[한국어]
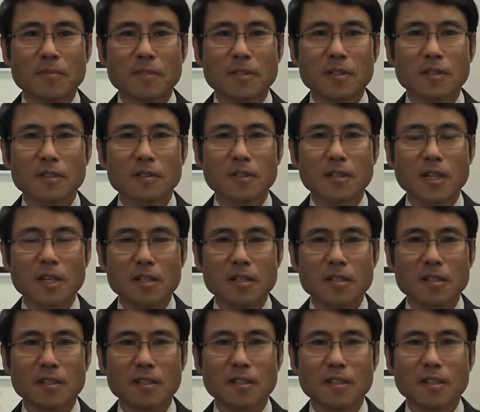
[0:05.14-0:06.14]

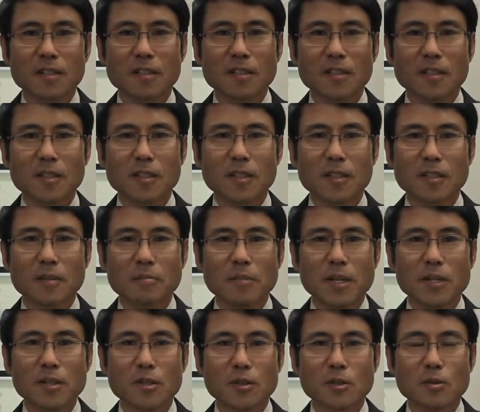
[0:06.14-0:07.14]
지금까지
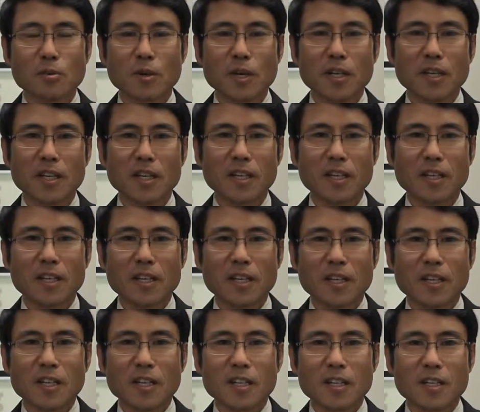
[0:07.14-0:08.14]
몇 년 동안의
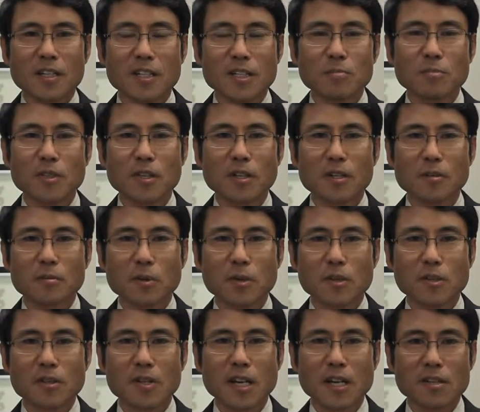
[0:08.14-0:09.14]
침체를
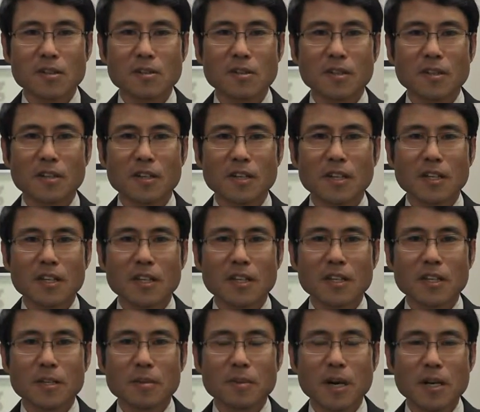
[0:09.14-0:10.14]
벗어나서
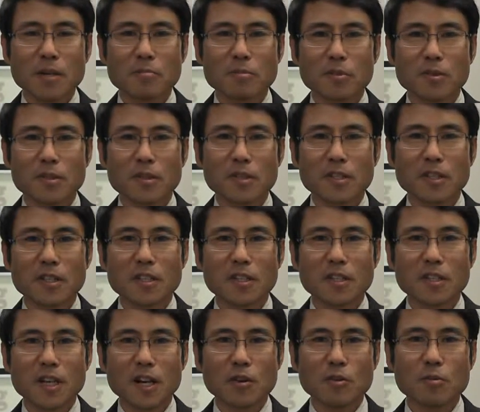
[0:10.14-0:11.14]
많은
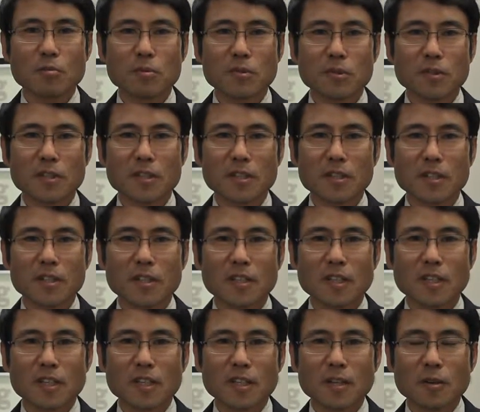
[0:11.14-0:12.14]
분들이, 한국 분들이
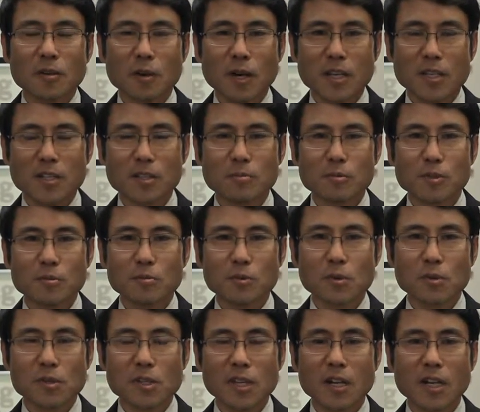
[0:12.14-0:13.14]
관심을
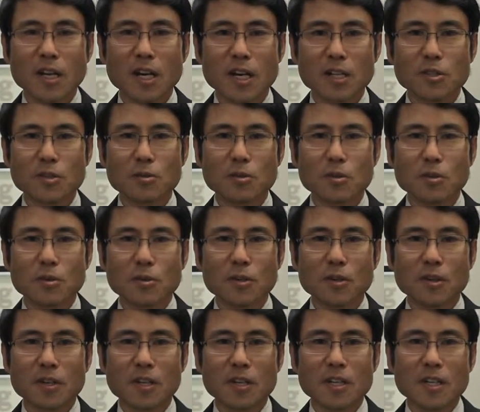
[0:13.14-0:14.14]
부동산에 가지고